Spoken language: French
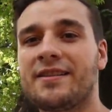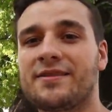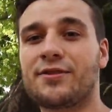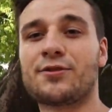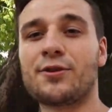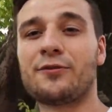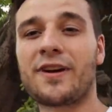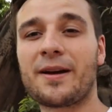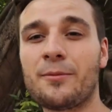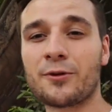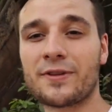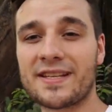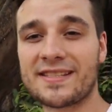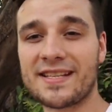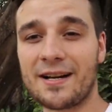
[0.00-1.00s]
Ce sont vraiment
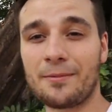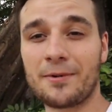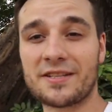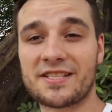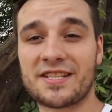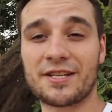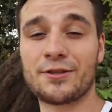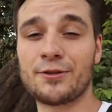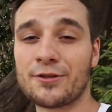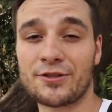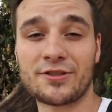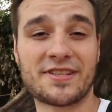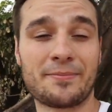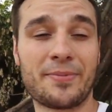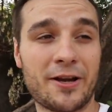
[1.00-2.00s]
des arbres géniaux. Je
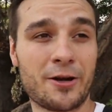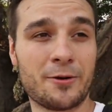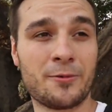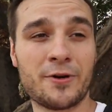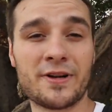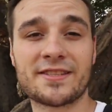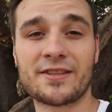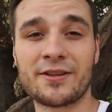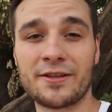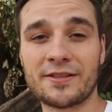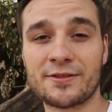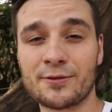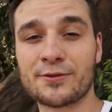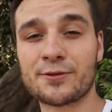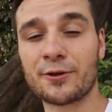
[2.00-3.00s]
ne sais pas comment est-ce
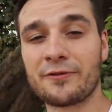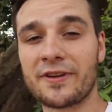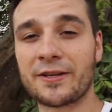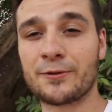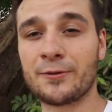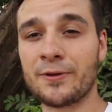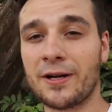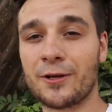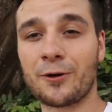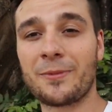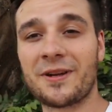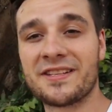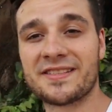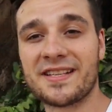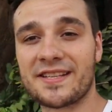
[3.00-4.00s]
qu'ils ont survécu à
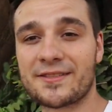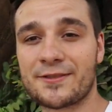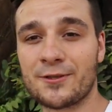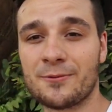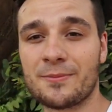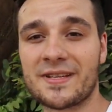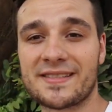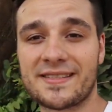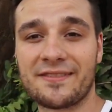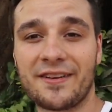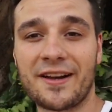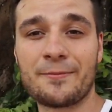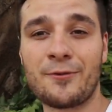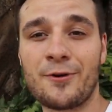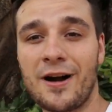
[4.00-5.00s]
l'urbanisation, mais c'est
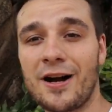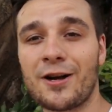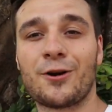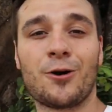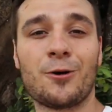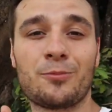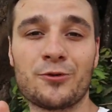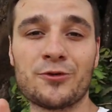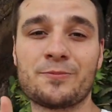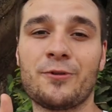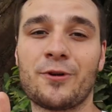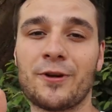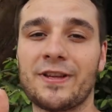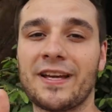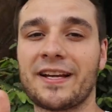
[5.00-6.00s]
vraiment un gros plus
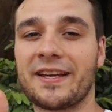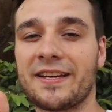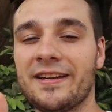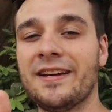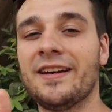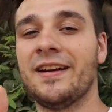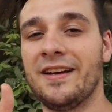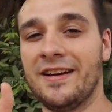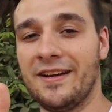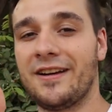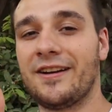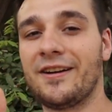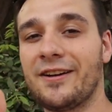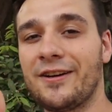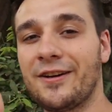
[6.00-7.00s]
pour Conakry
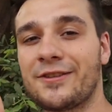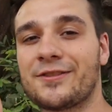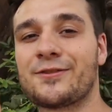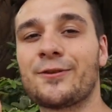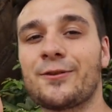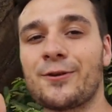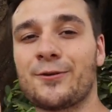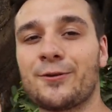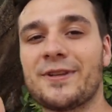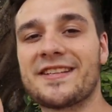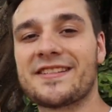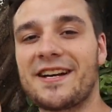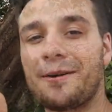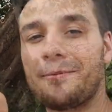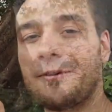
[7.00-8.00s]
euh, sur le coup
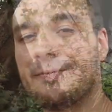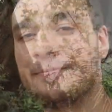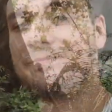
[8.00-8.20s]
des arbres.